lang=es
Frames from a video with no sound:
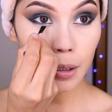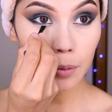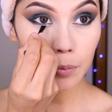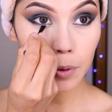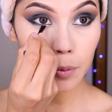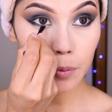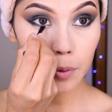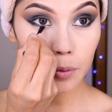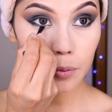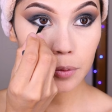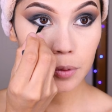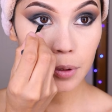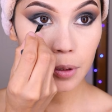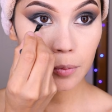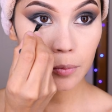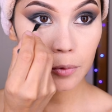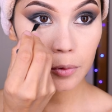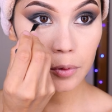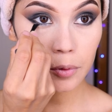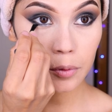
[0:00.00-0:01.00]
a mí me gusta
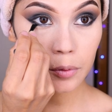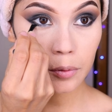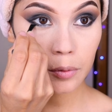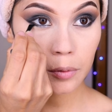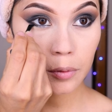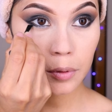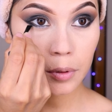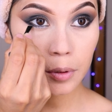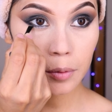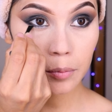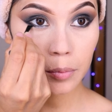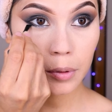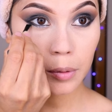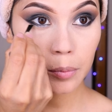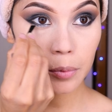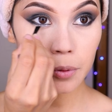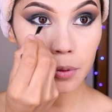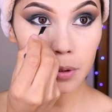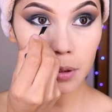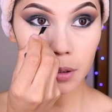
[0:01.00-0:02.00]
mucho siempre
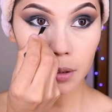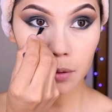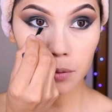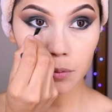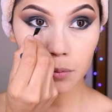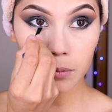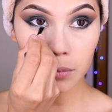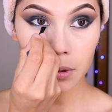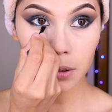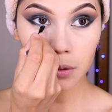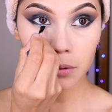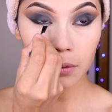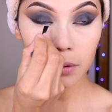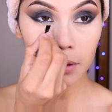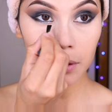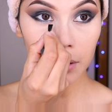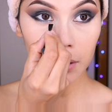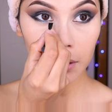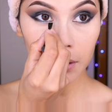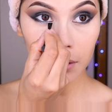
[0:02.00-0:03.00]
poner algún brillo
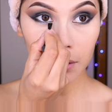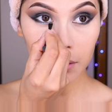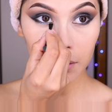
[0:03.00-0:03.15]
aquí.